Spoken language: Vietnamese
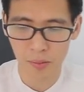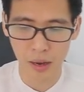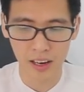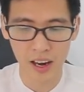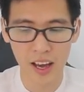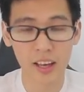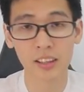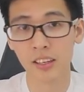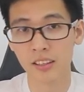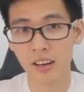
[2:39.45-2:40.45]
bản lề,
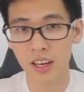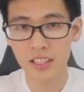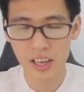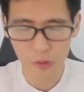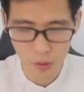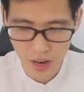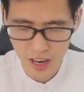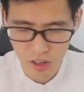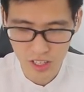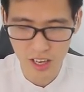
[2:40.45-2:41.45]
thường thường các chiếc laptop
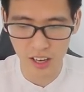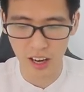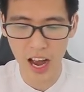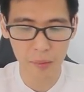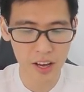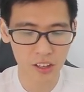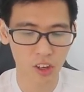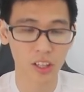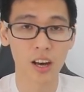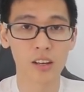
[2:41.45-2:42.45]
khác nó sẽ ở hai bên,
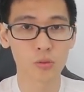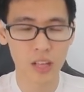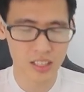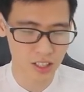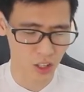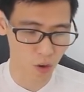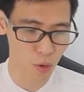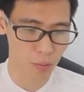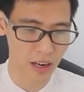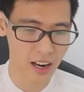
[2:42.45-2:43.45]
còn chúng ta sẽ chỉ có
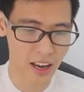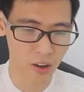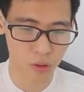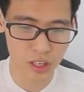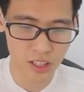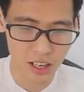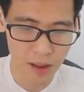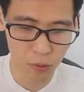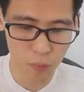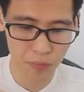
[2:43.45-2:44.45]
một bản lề của chiếc
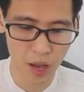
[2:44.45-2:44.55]
laptop